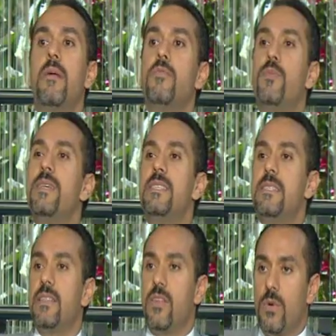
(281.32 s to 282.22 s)
مش بس
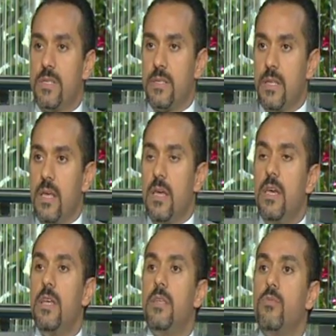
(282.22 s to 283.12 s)
زياده الوزن
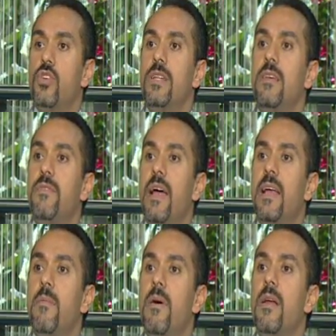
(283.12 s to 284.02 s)
انت مشكلتك في
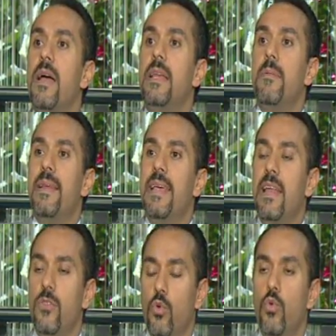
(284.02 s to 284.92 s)
الاكل بره ان مليانه
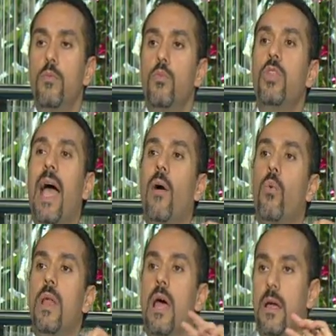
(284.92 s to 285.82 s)
دهون متحوله